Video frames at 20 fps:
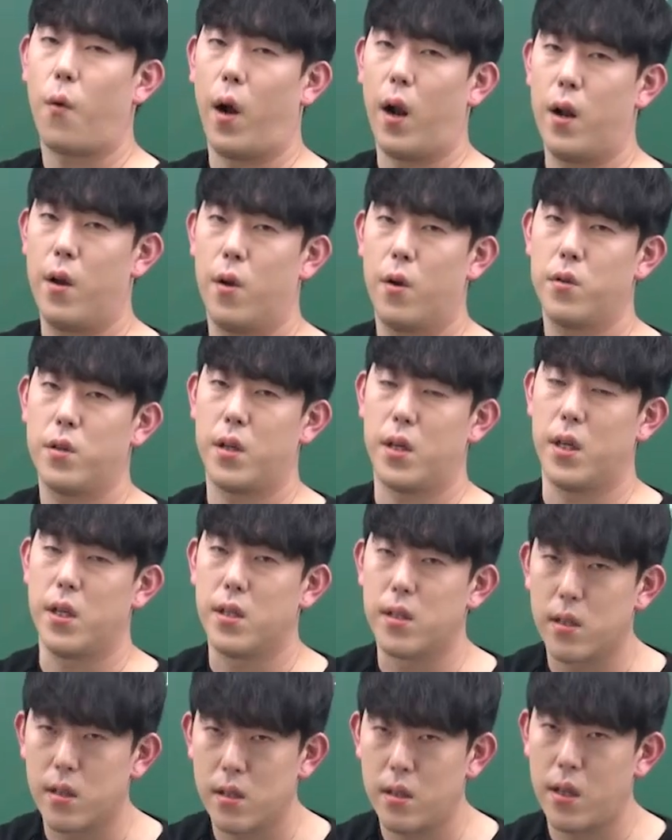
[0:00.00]
관련이
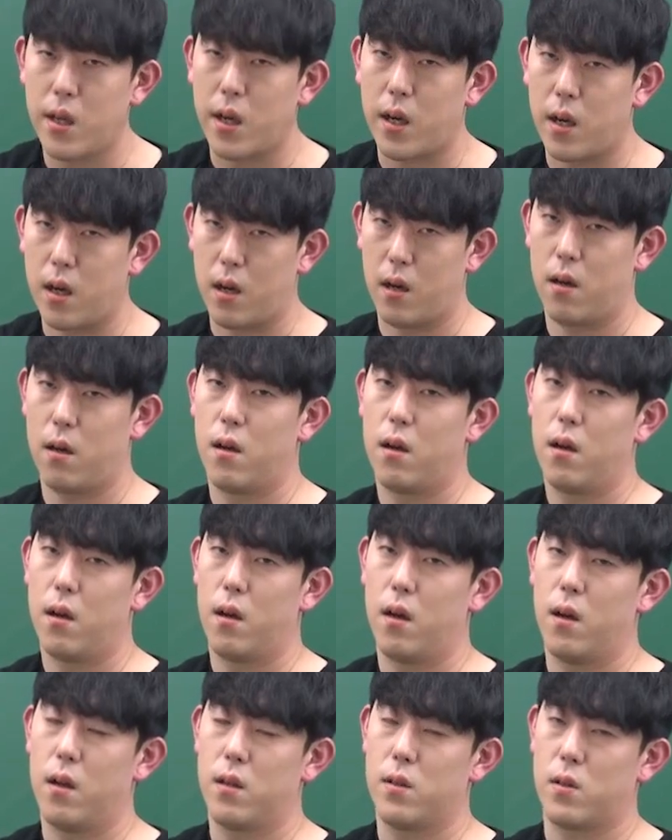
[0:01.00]
있으니까
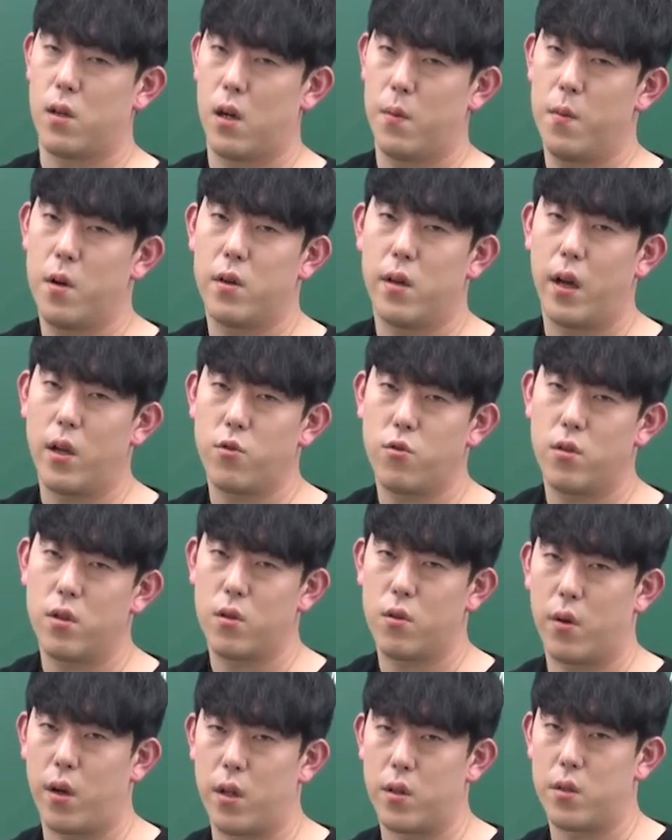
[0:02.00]
설명을
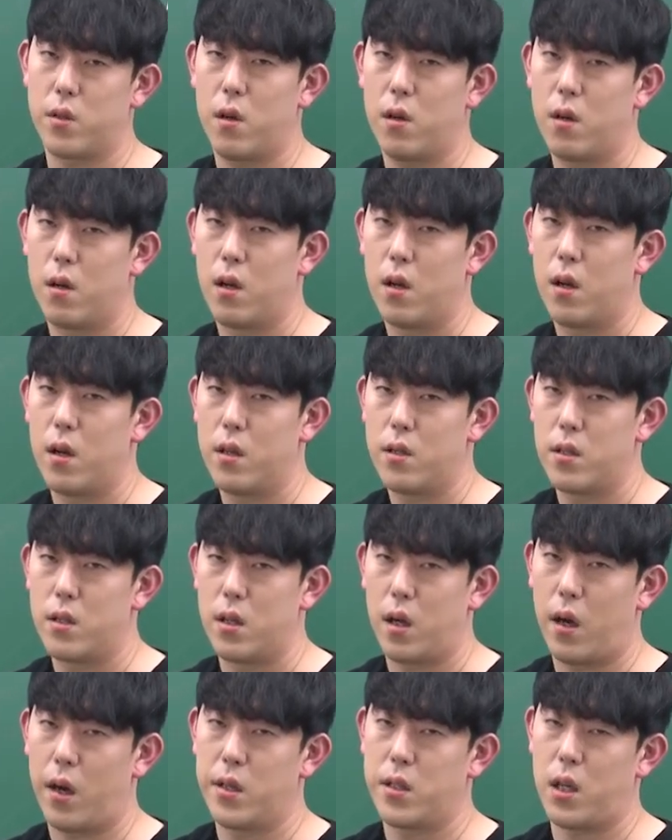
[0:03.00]
해주는 거겠죠.
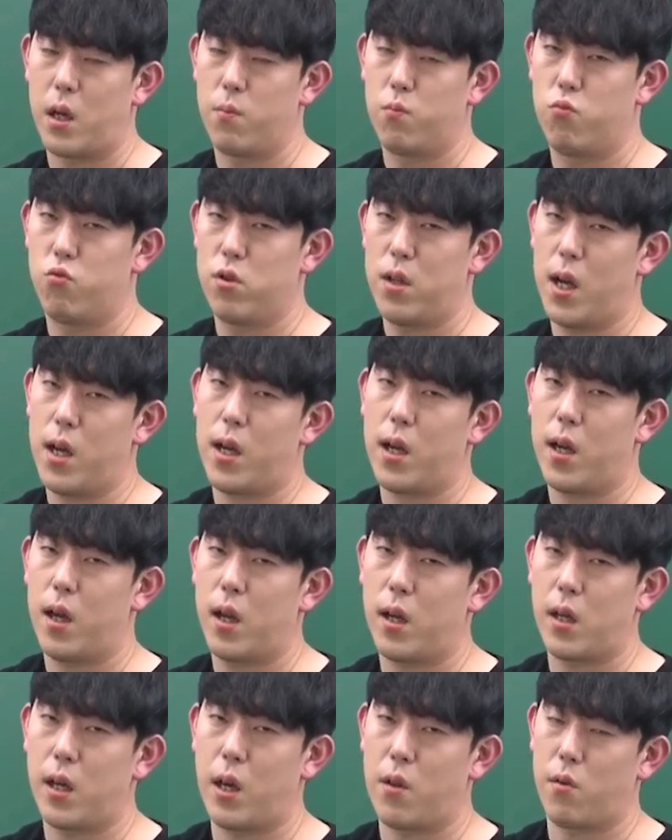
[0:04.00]
제가 이제 문학
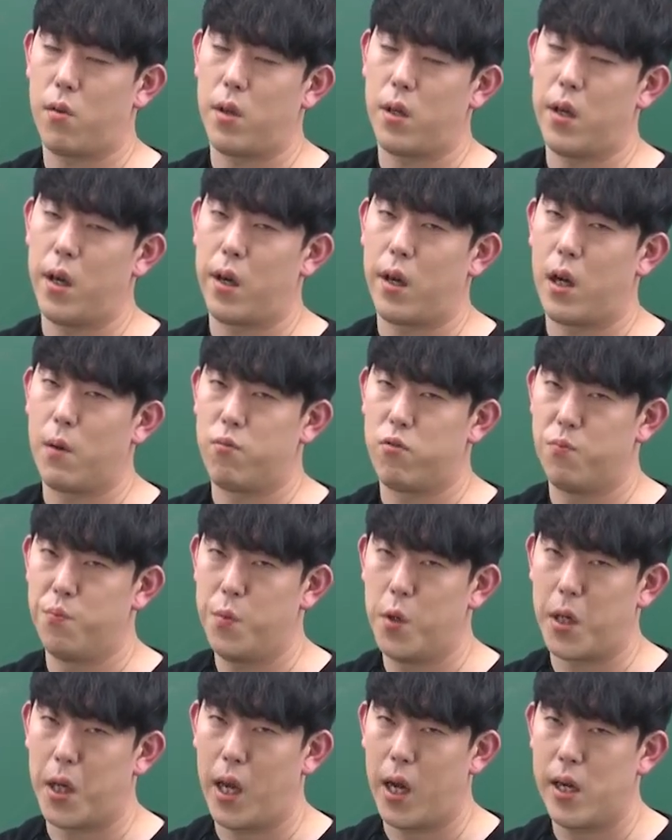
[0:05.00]
강의에서도 이 얘기를
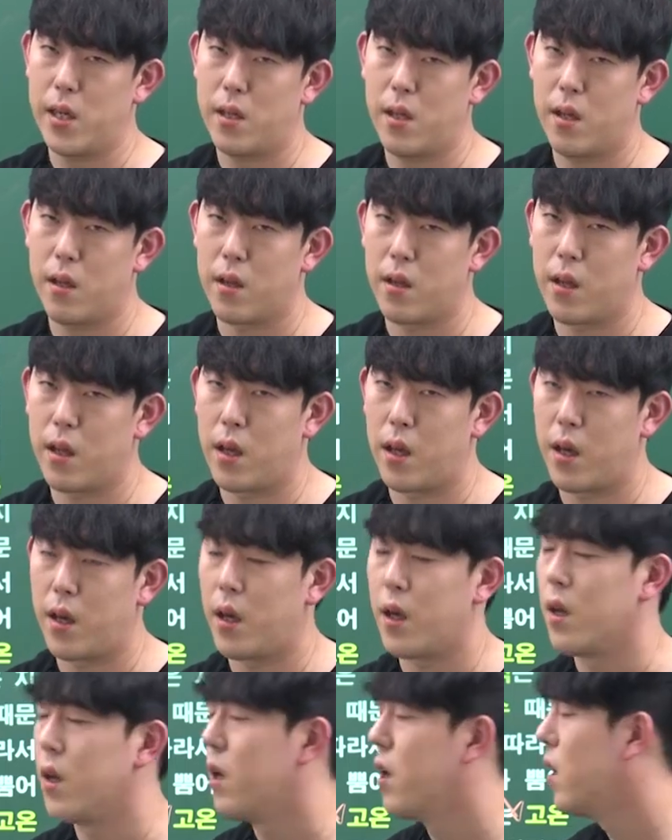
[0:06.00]
분명히 할
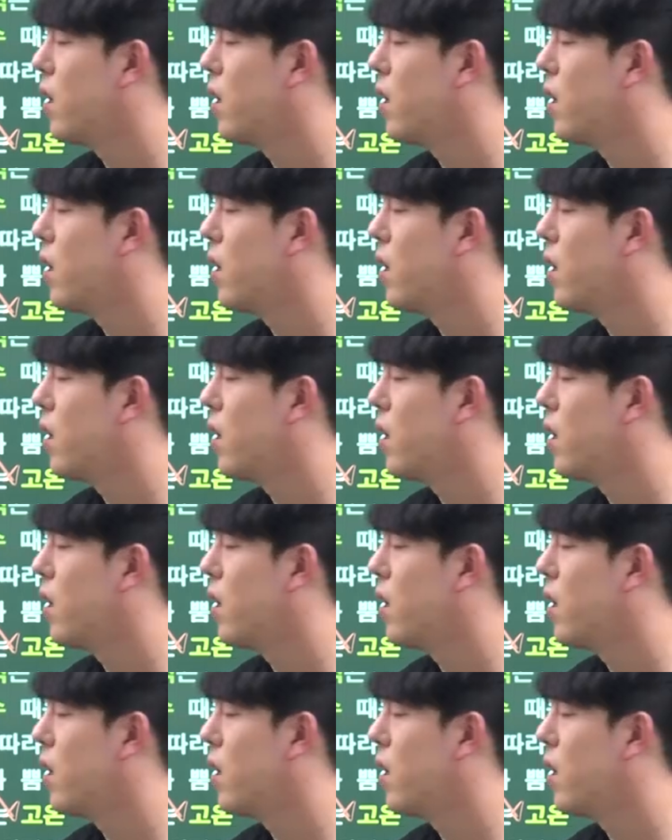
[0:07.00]
텐데